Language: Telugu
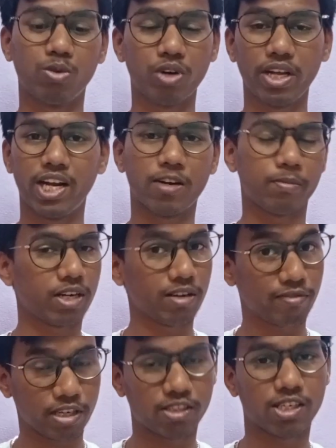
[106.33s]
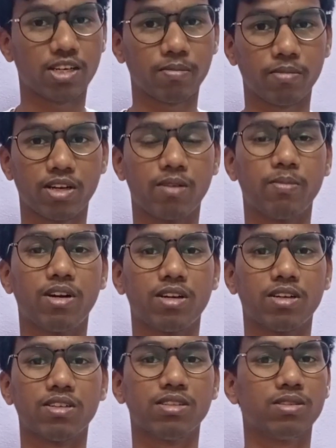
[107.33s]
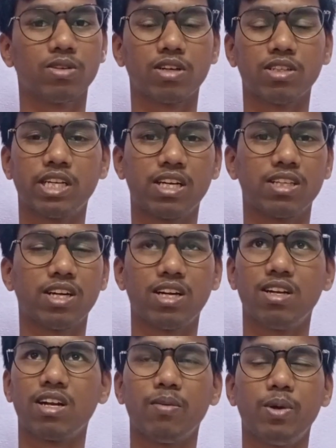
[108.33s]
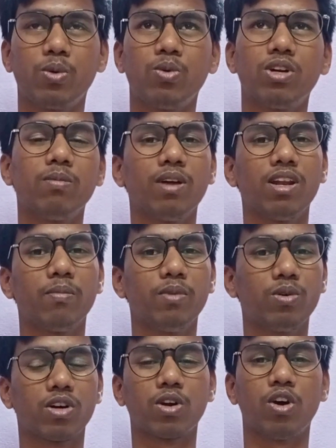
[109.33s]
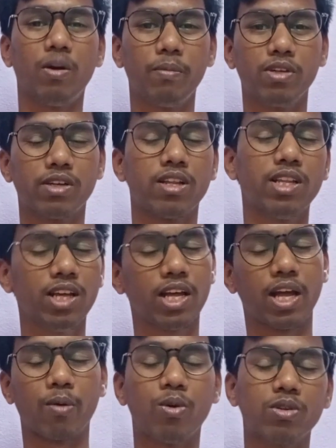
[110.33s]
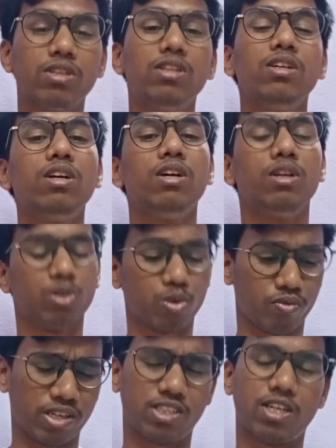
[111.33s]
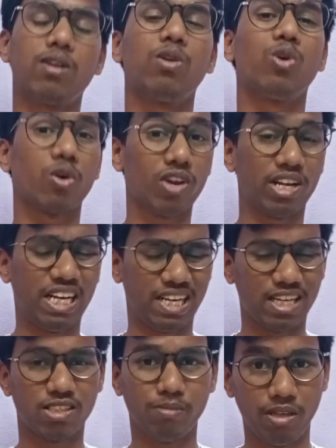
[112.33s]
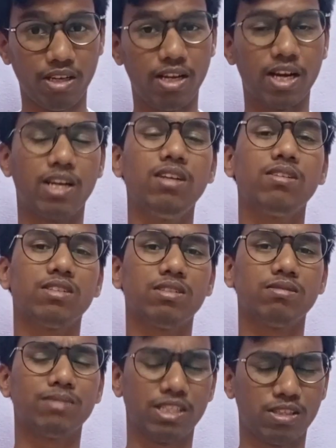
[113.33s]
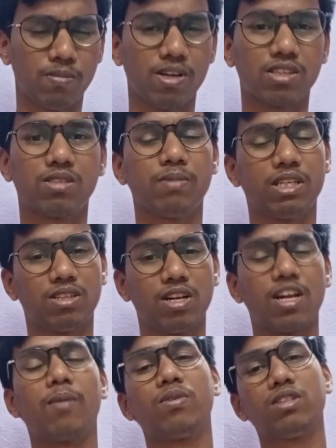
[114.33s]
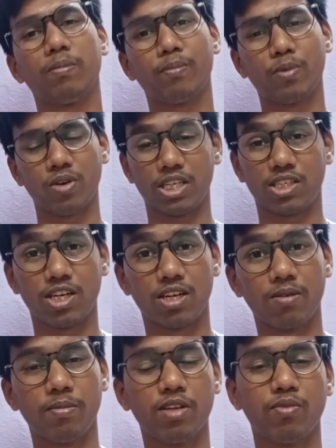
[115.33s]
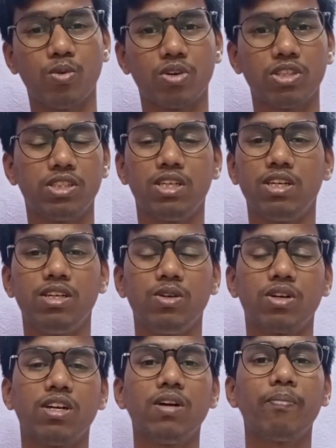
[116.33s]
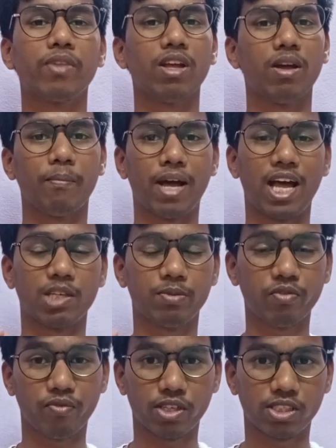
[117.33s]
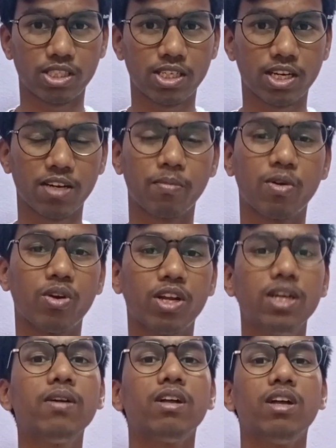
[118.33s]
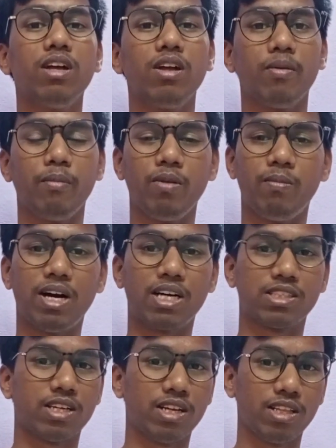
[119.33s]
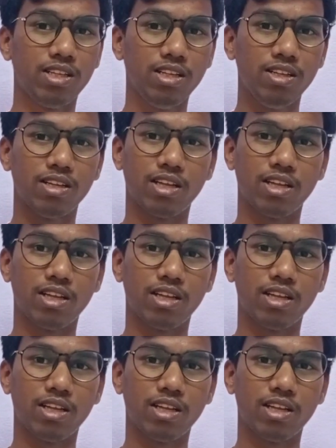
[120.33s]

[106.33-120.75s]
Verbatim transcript: అది కూడా ఏ అటెంప్ట్ అంటే ఫస్ట్ అటెంప్ట్ అనమాట ఒకవేళ సెకండ్ థర్డ్ అట్లా పెట్టుకుంటే మళ్ళీ మీకు అక్కడ కాంపిటీషన్ అనేది ఎక్కువ అవుతుంది సో ఫస్ట్ అటెంప్ట్లో ఒకవేళ ఇన్ కేస్ మీకు కానీ మంచి మార్క్స్ అటెంప్ట్ రాకపోతే అప్పుడు నెక్స్ట్ అటెంప్ట్ మీద ఫోకస్ చేయండి ఓకేనా మ్యాక్సిమం ఫస్ట్ అటెంప్ట్లోనే మీ మార్క్స్ అనేది